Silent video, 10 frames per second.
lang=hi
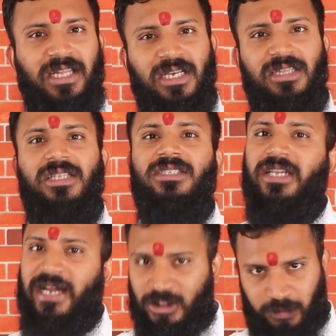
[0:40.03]
बाद गद्दी
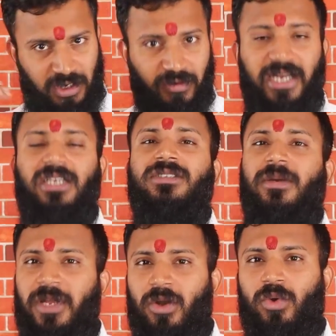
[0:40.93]
से राज परिवार के
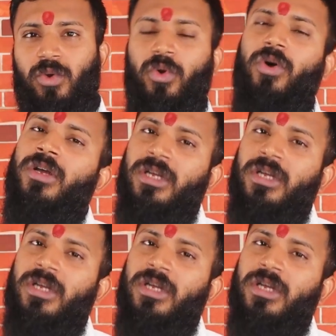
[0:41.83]
सभी लोगों को